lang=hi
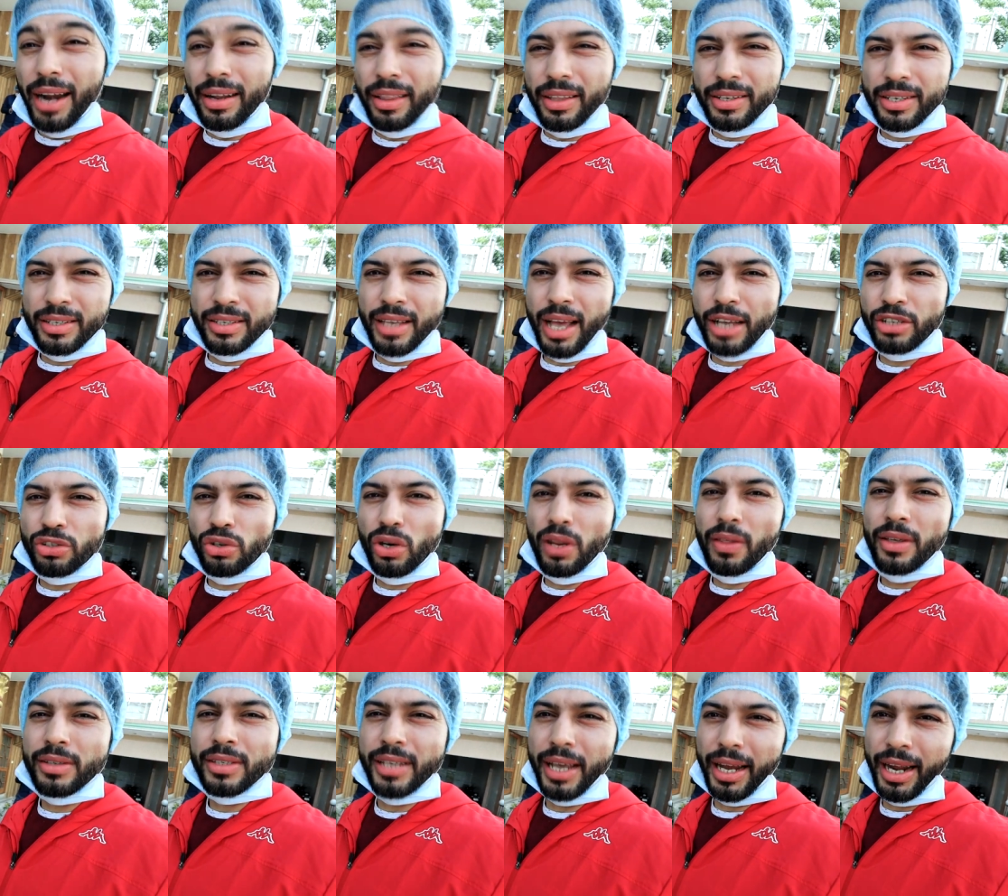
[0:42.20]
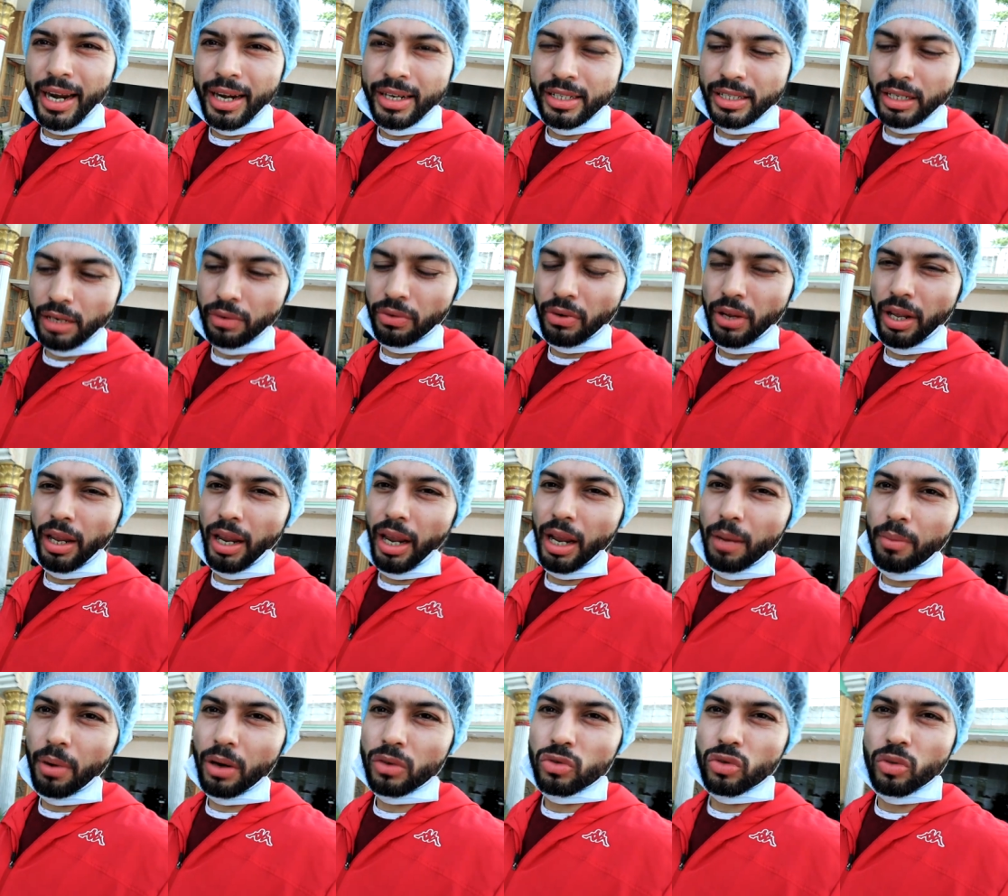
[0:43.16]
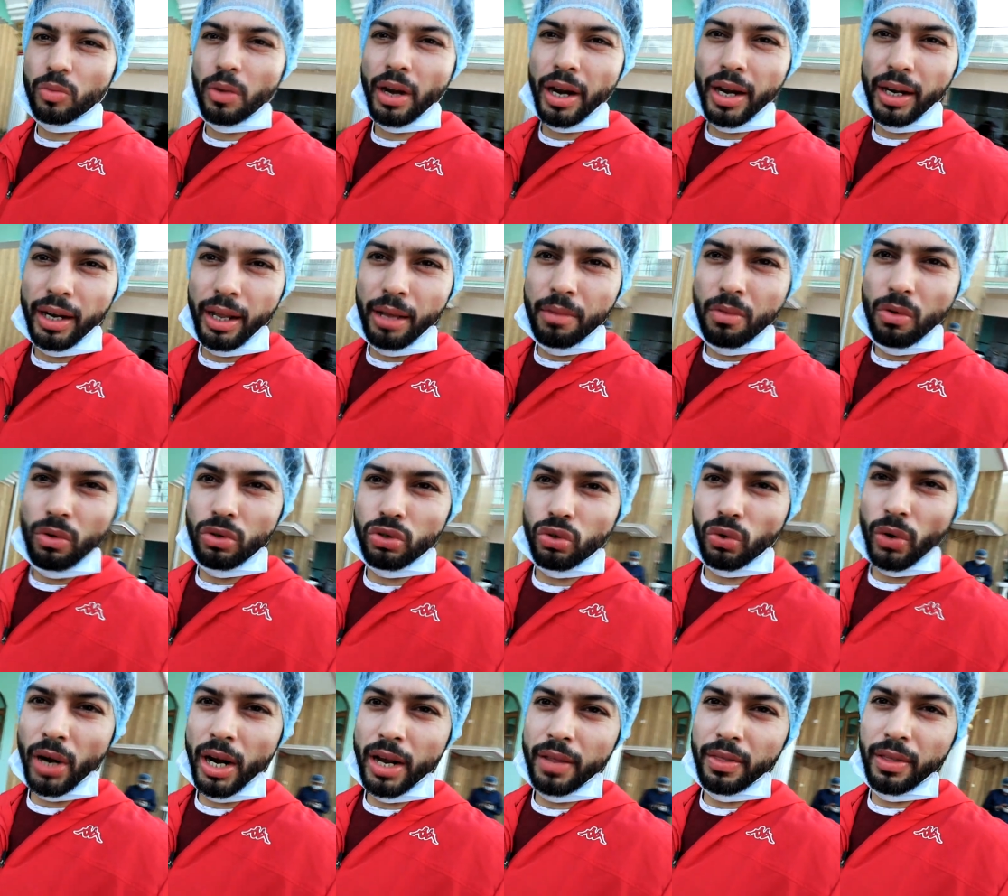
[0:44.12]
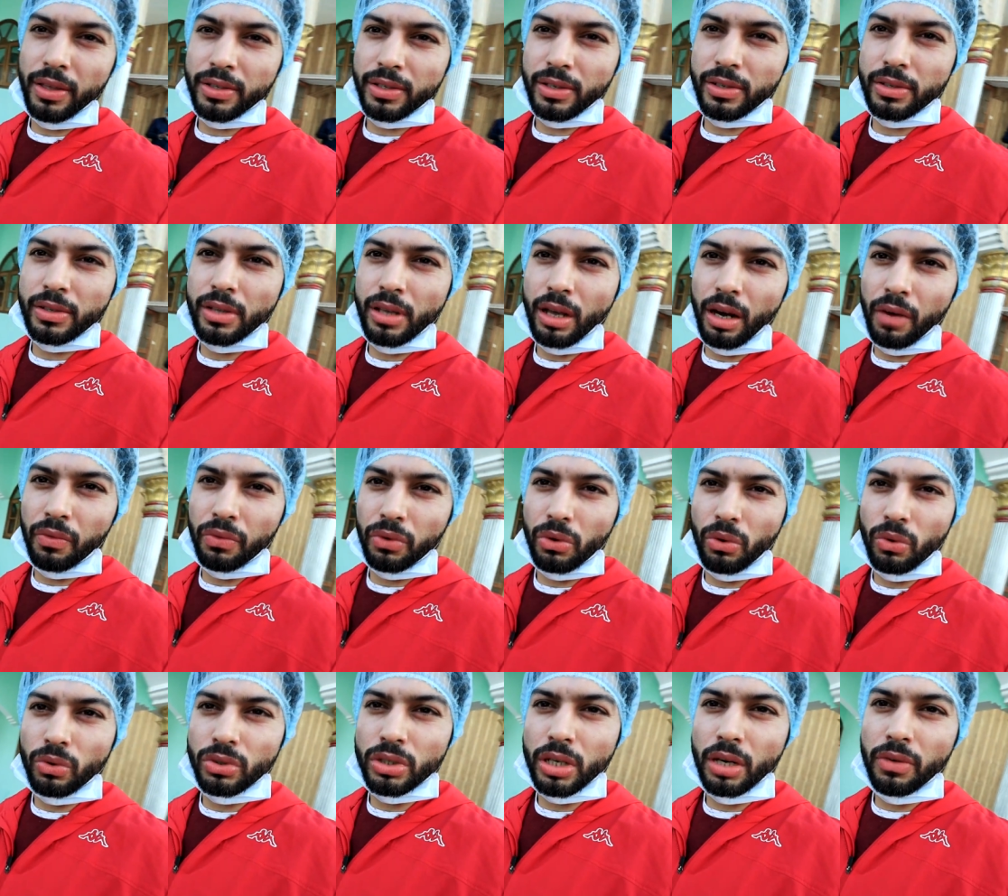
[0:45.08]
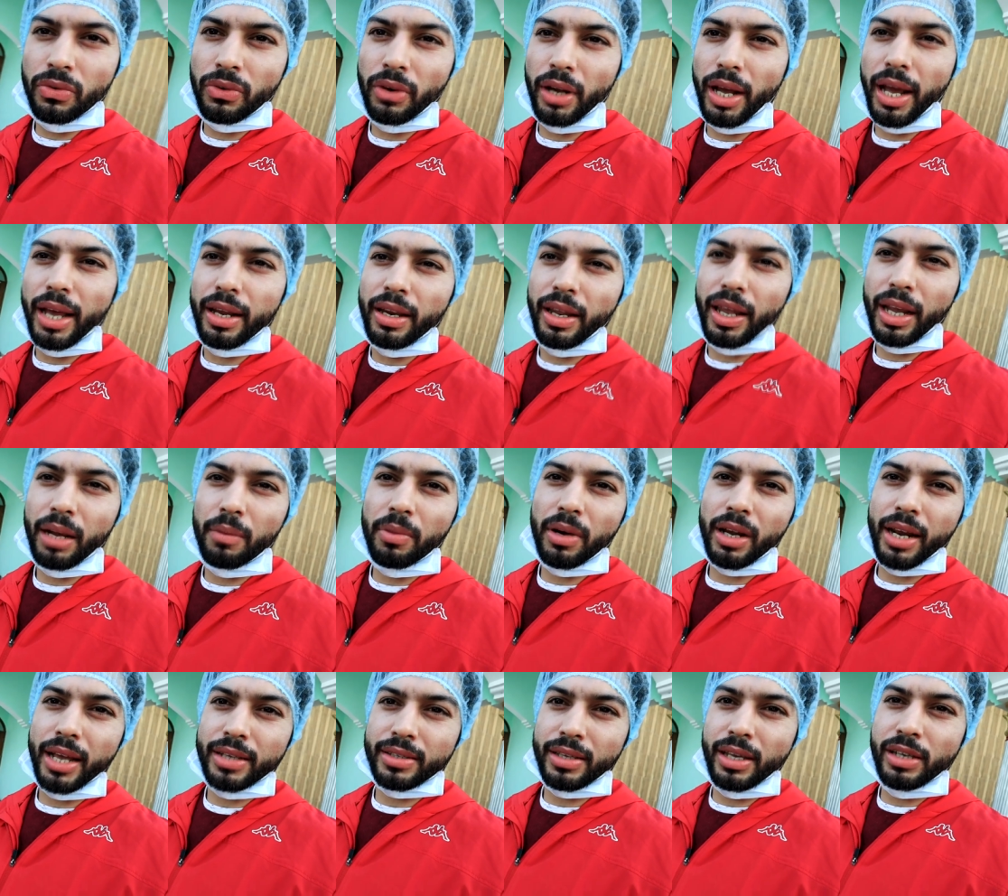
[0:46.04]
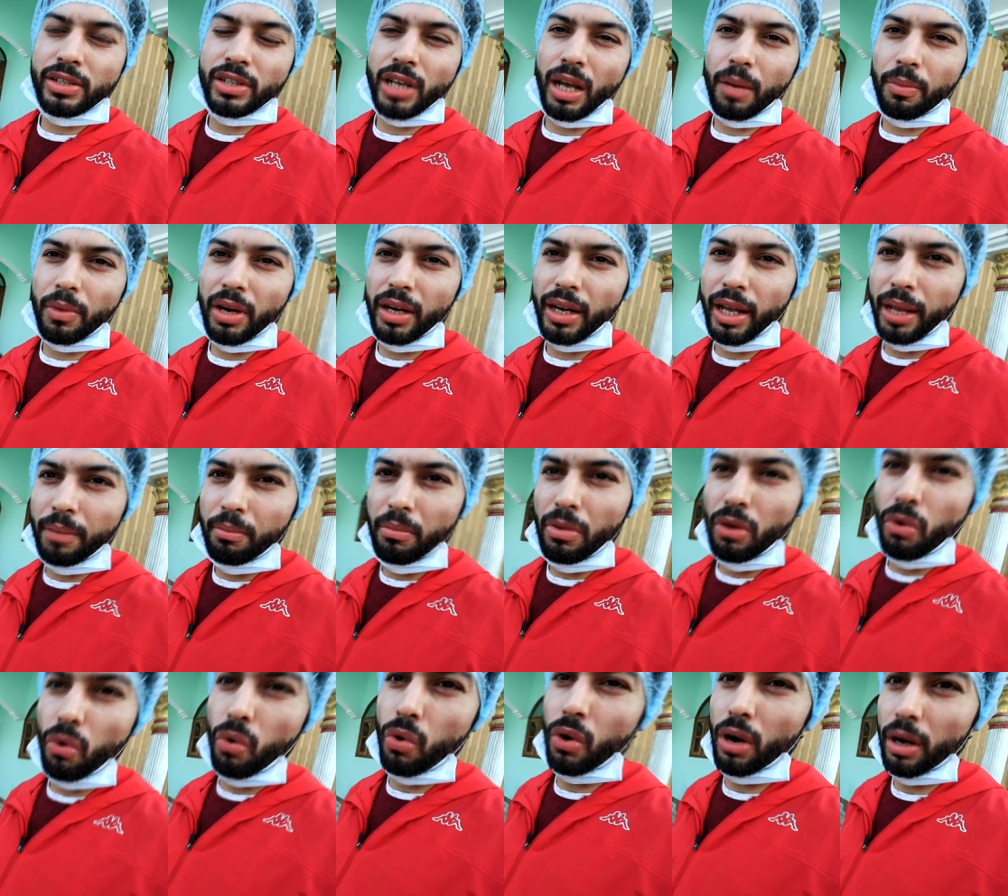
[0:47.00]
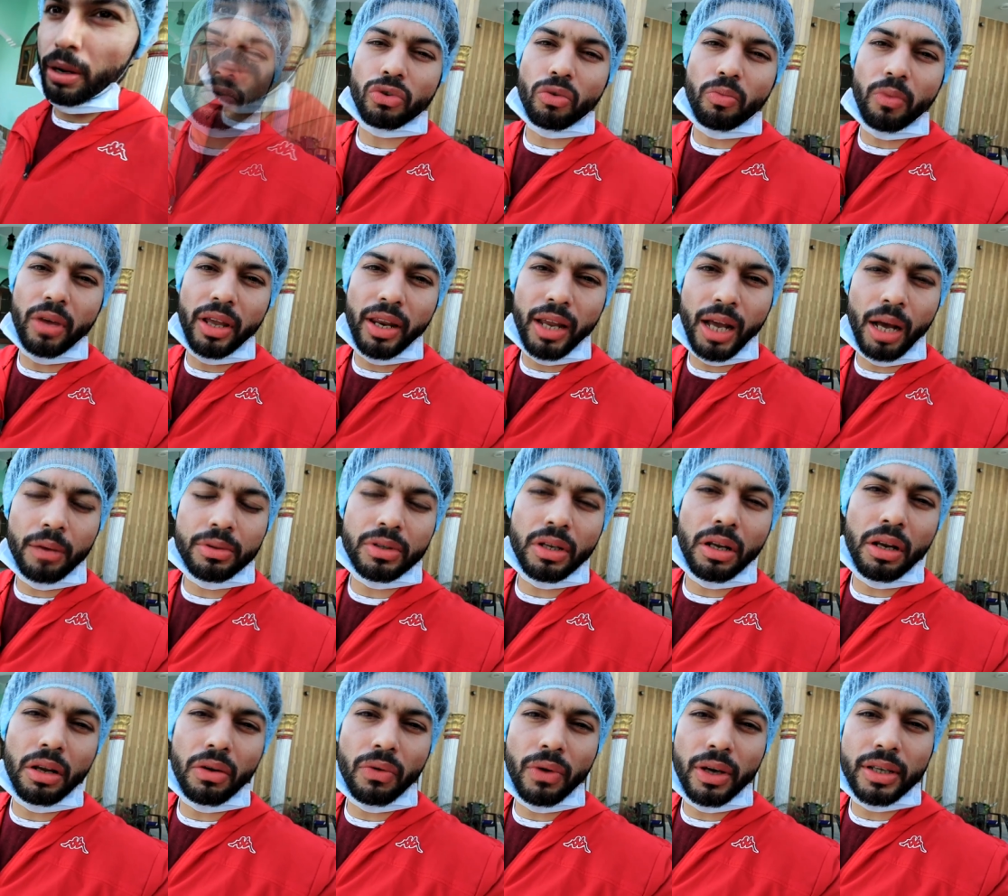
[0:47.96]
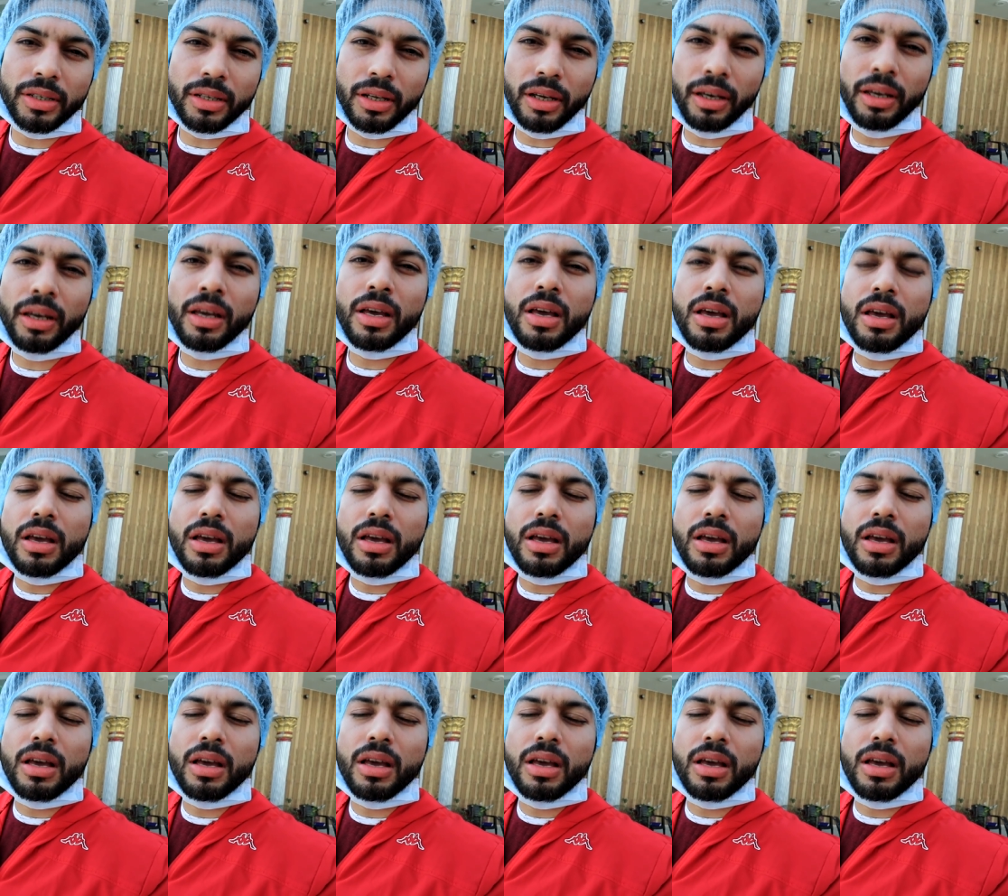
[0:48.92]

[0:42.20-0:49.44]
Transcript: एंड दिस इज़ एक्चुअली द सेकंड शिफ्ट एक बार सुबह के टाइम हो चुका है दिस इज़ द आफ्टरनून शिफ्ट एंड एक बार ऐसे ही शाम के टाइम भी होगा सो so, मेरी आपसे रिक्वेस्ट है